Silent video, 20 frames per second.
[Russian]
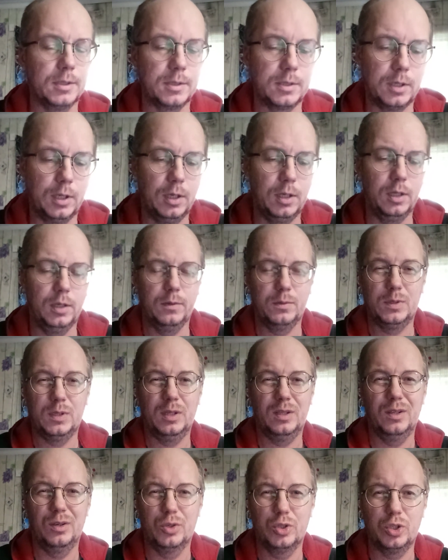а остальные
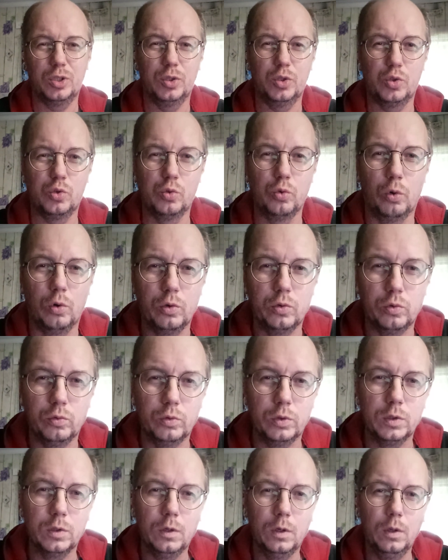все должны
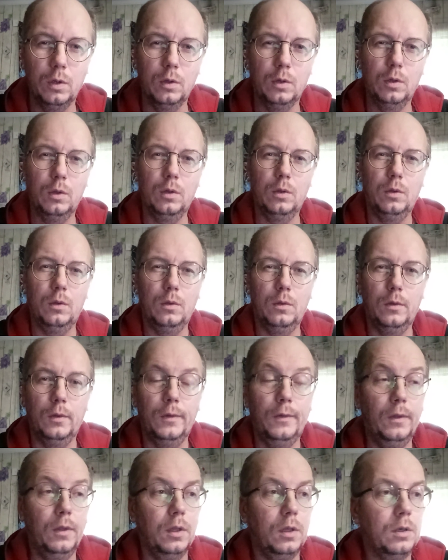сдохнуть.
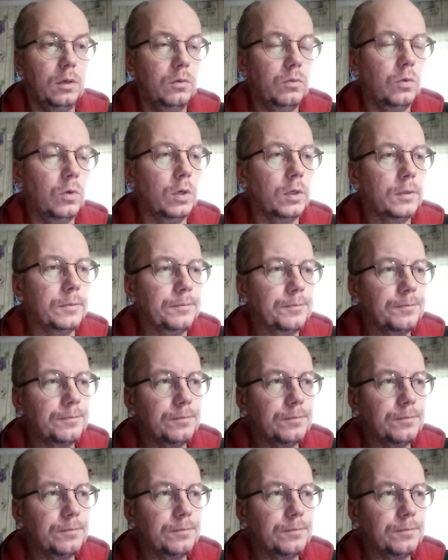Вот.